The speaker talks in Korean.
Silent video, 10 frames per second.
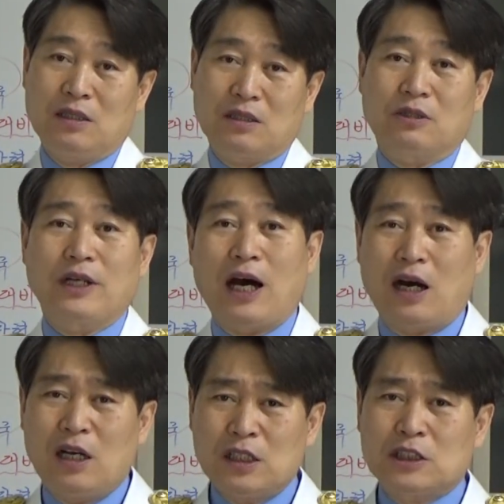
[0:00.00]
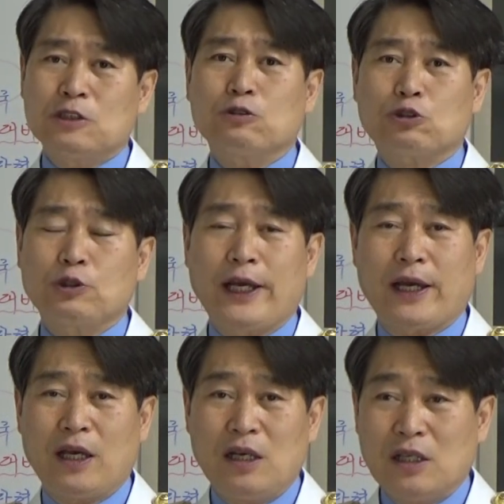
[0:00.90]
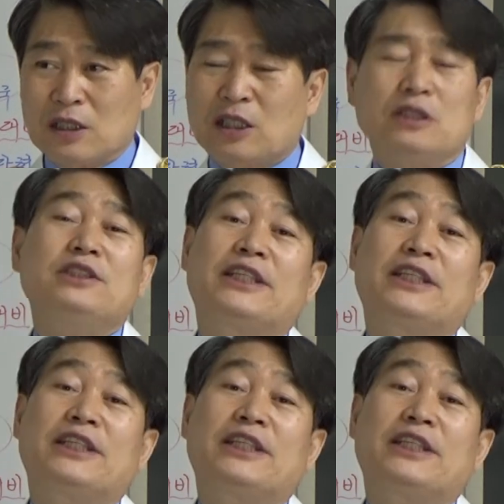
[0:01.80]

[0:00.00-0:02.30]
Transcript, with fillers: 그러나 지구촌에 큰